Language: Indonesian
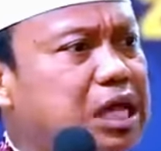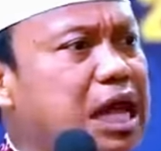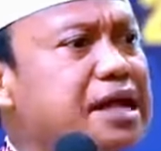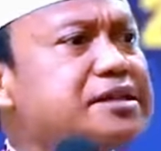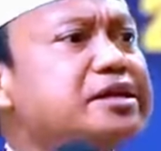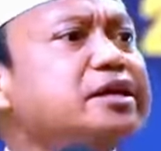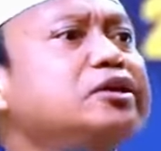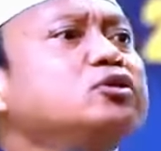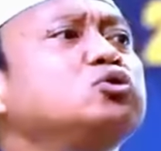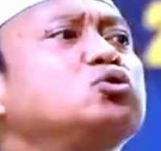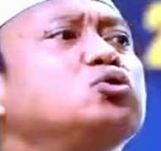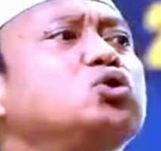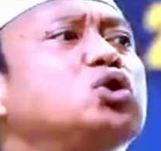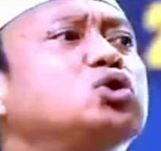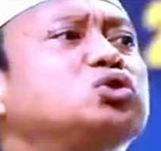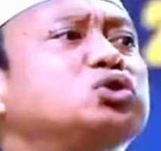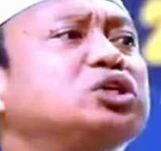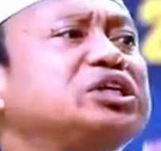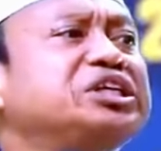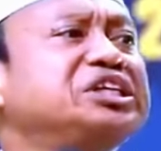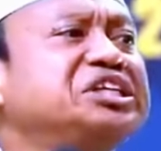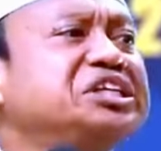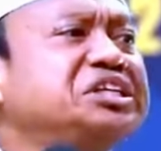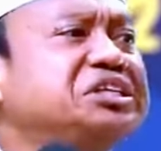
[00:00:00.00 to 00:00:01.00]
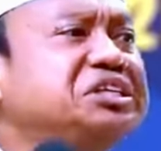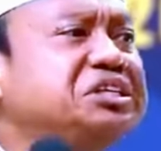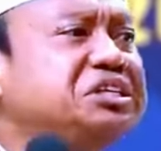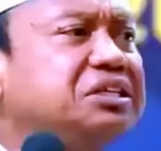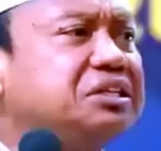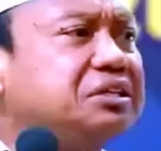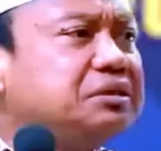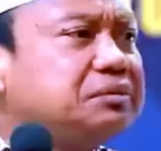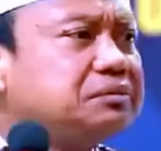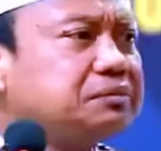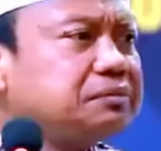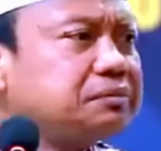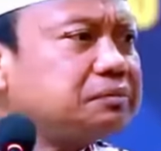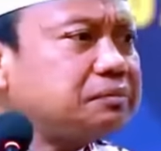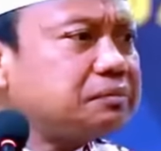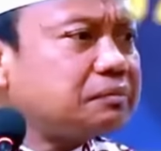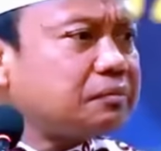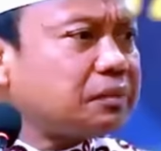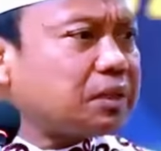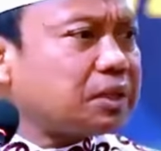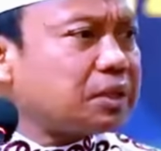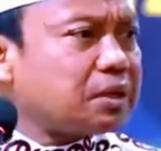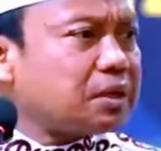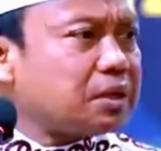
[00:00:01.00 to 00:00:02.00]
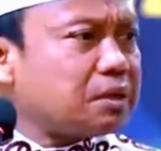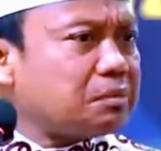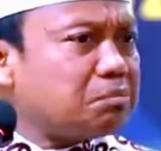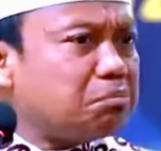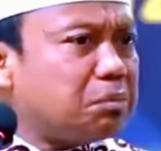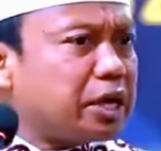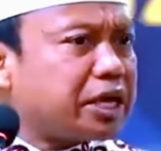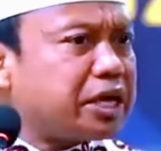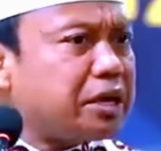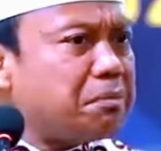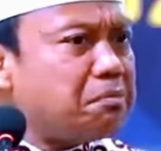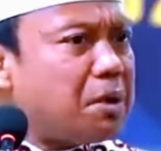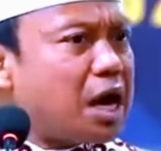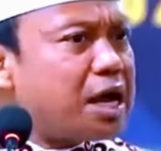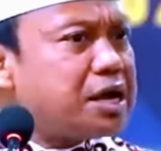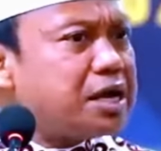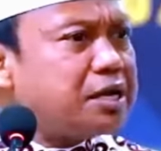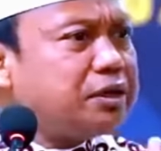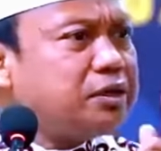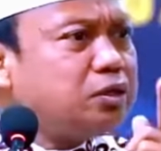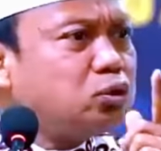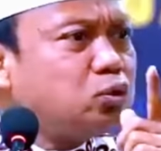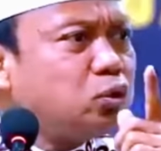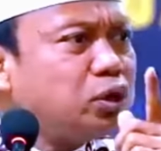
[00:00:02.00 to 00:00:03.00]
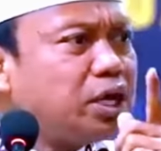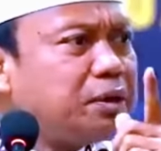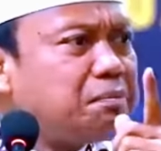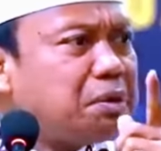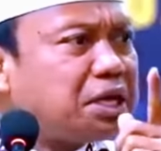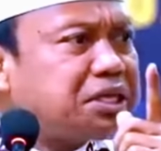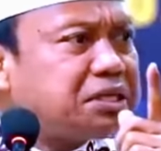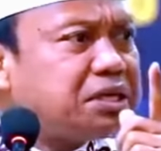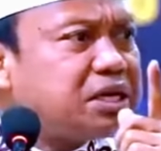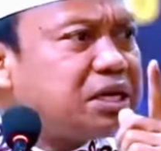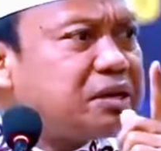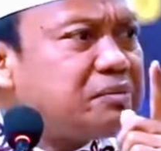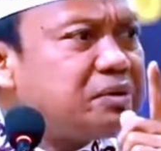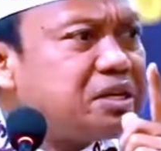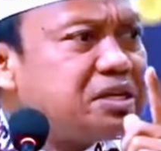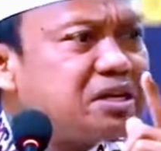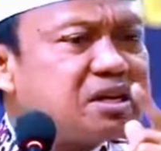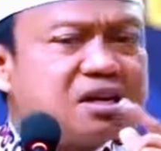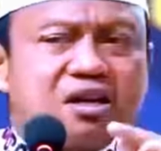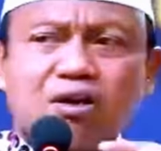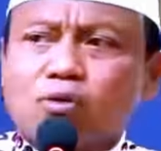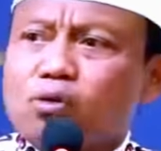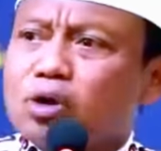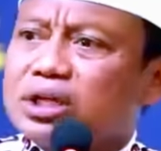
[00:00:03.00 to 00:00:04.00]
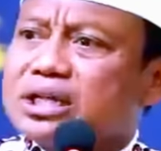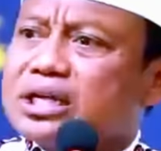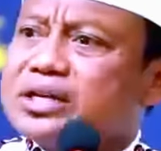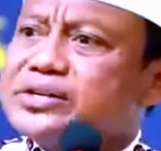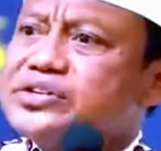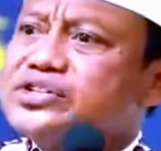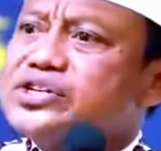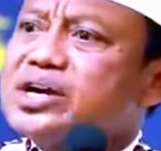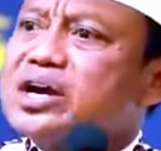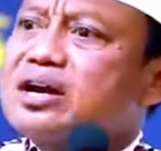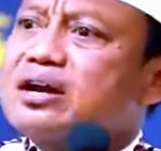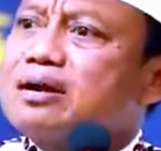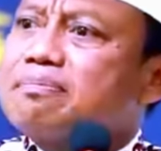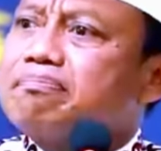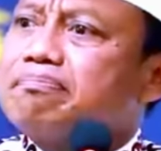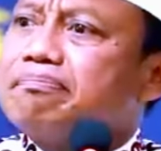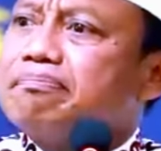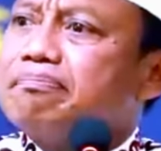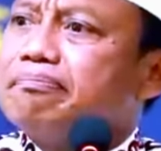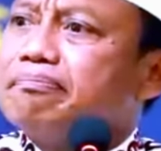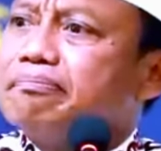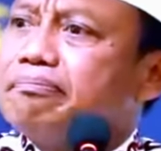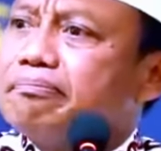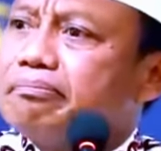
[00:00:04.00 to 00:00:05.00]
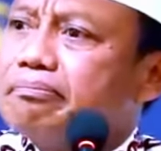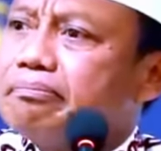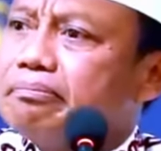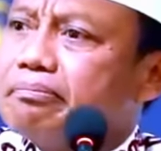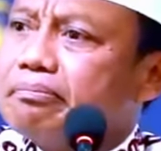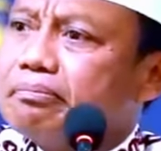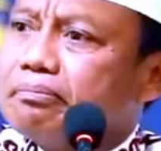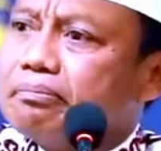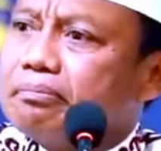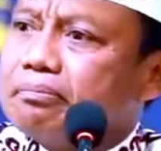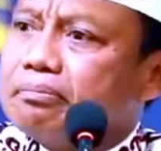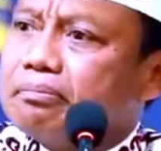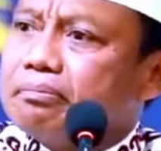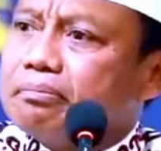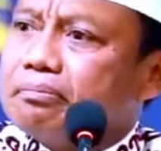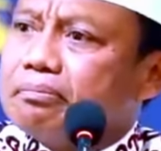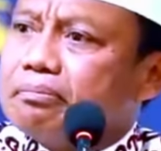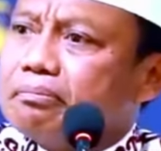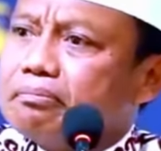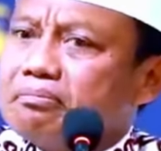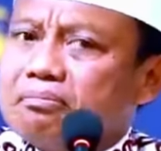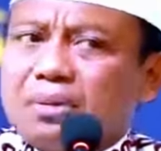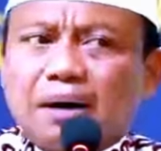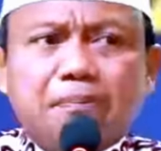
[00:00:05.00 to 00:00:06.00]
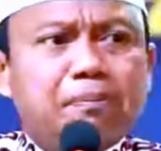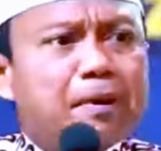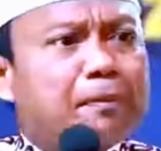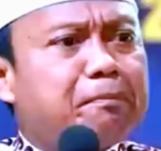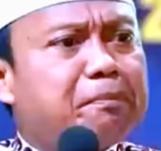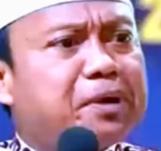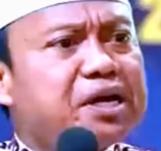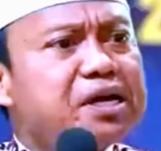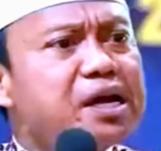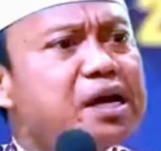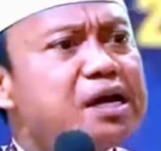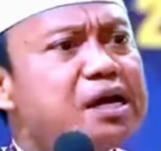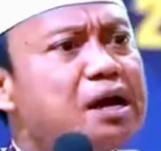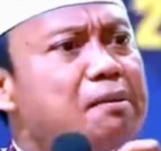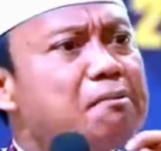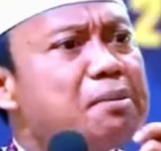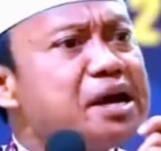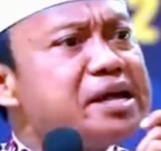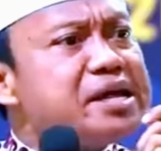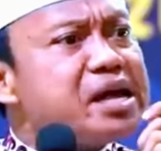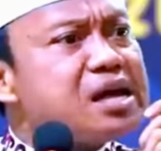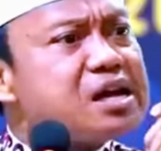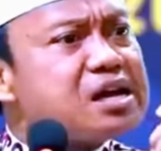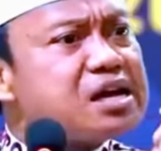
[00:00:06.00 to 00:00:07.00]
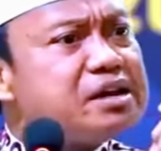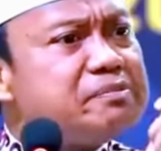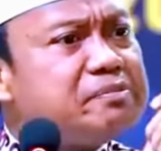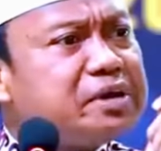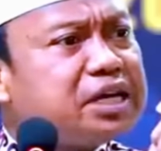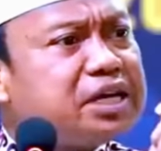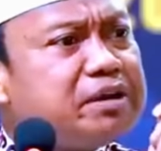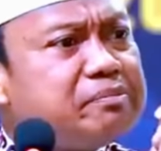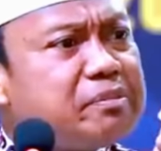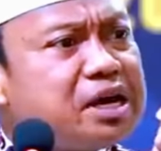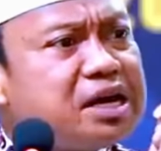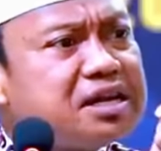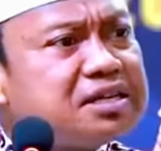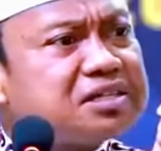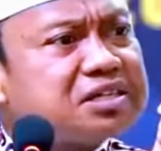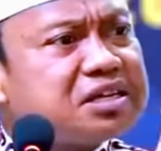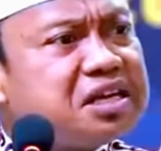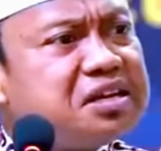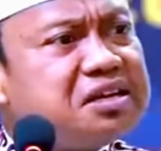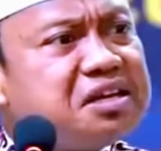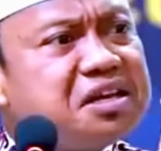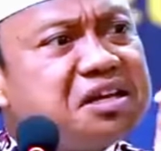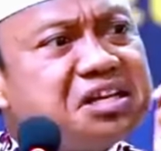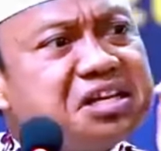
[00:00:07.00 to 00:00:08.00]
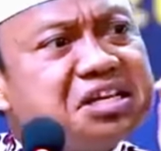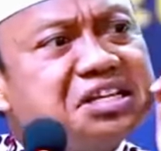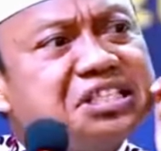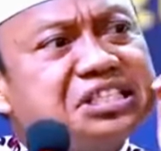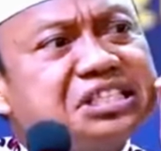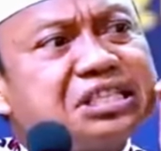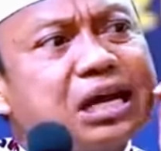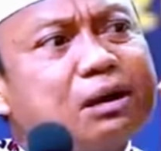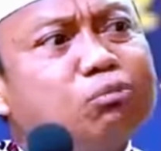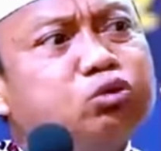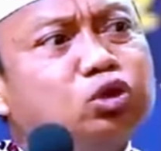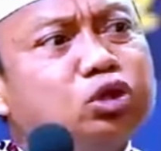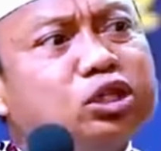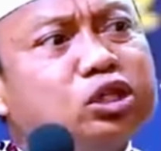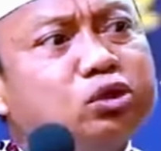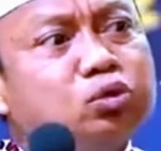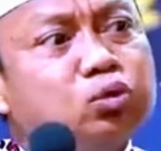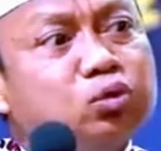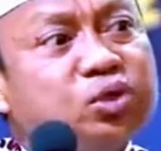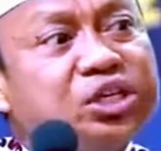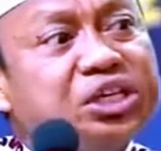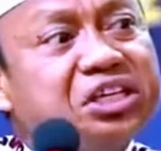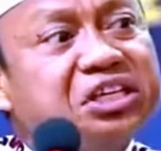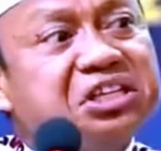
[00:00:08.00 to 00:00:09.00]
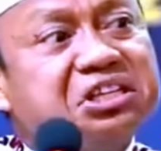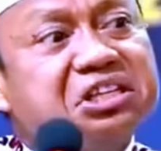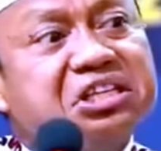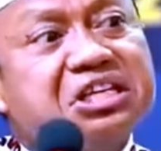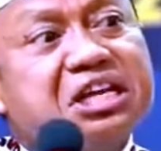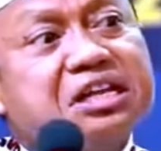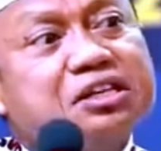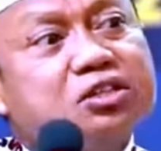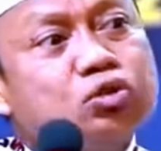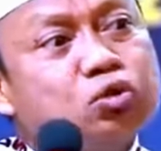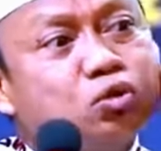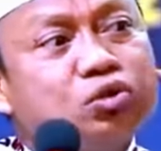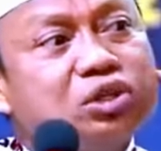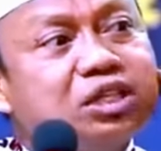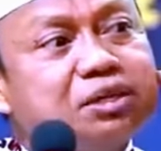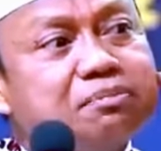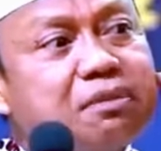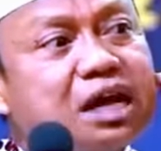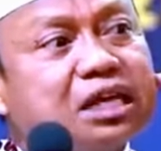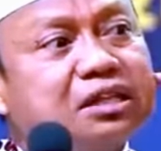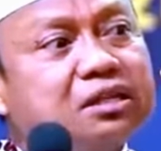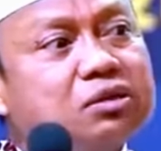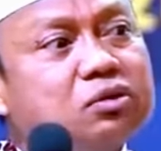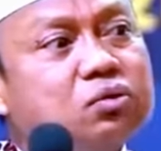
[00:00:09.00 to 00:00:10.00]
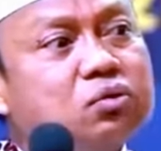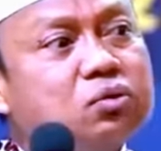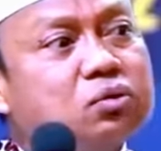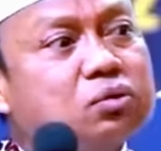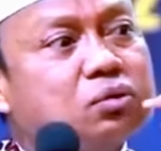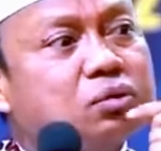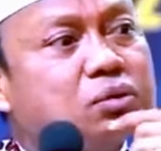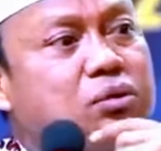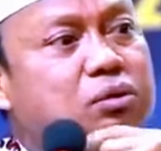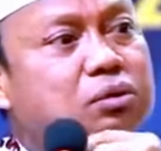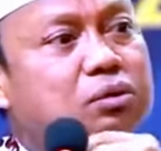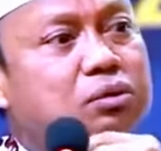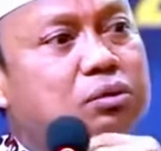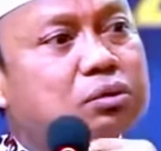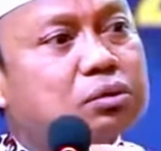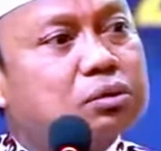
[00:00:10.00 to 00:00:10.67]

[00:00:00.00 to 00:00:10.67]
Tanya itu dokter gigi, Bagaimana itu hebatnya namanya kekuatan syaraf. Bapak pernah tidak bayangkan bagaimana seandainya dicabut itu gigi tidak disuntik mati dulu?